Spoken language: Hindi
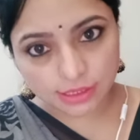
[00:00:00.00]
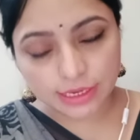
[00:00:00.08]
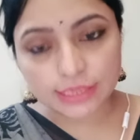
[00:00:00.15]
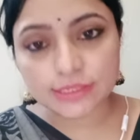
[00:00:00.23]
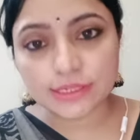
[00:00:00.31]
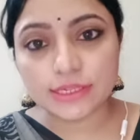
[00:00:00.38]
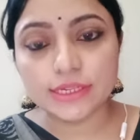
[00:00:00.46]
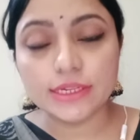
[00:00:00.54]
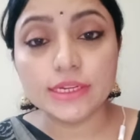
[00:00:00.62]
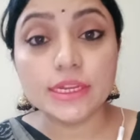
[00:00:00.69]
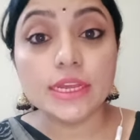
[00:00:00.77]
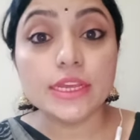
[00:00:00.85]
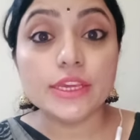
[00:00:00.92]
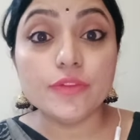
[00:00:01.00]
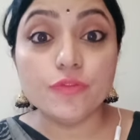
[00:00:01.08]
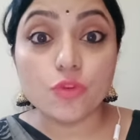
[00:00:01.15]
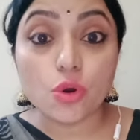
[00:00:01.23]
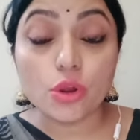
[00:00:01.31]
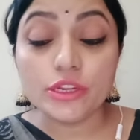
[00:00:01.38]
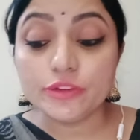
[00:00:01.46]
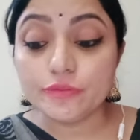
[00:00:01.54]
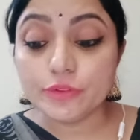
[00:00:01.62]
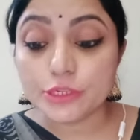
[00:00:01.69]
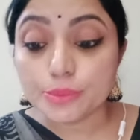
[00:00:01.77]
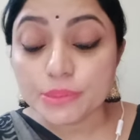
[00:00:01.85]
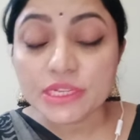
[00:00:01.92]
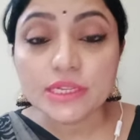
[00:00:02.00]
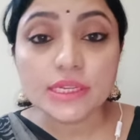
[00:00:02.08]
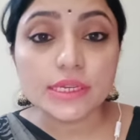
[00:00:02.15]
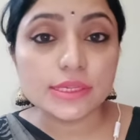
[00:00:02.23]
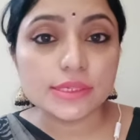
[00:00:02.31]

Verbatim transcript: लेट्स रीड इट कि वॉल्ट विथमन की